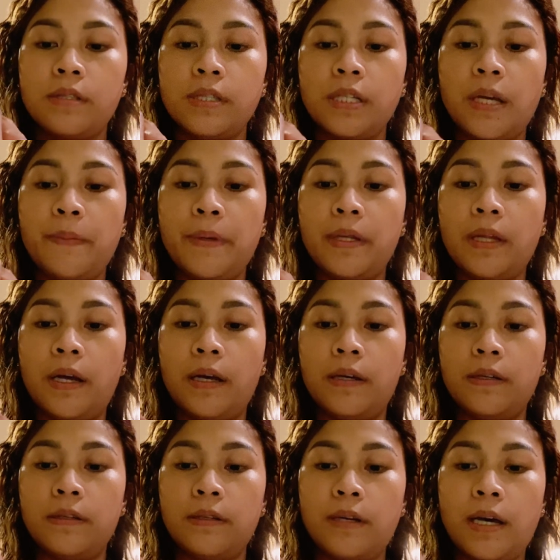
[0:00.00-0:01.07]
Gabi na.
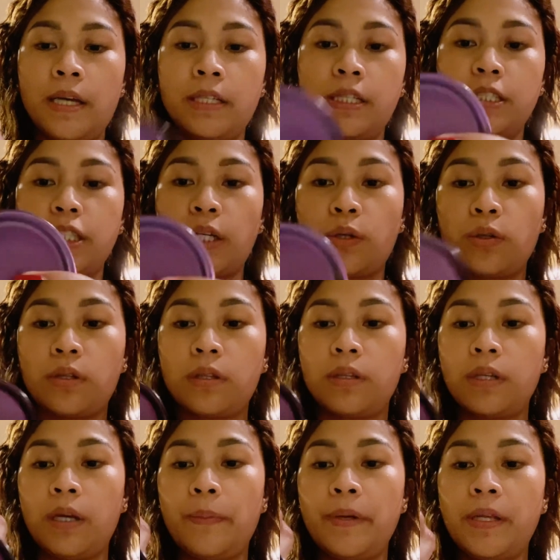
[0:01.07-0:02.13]
Ay, charot.
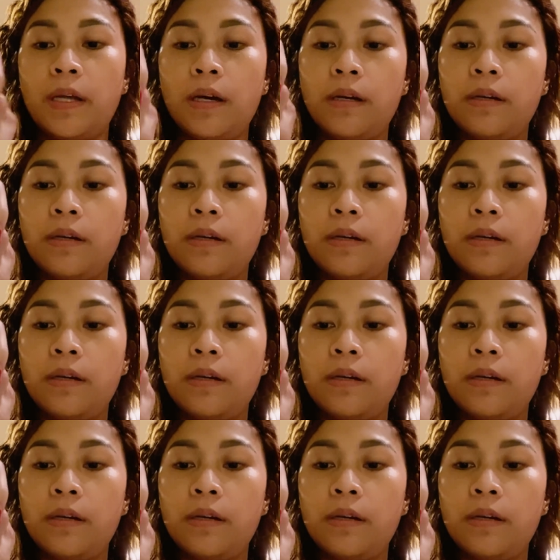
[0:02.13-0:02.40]
Gabi na.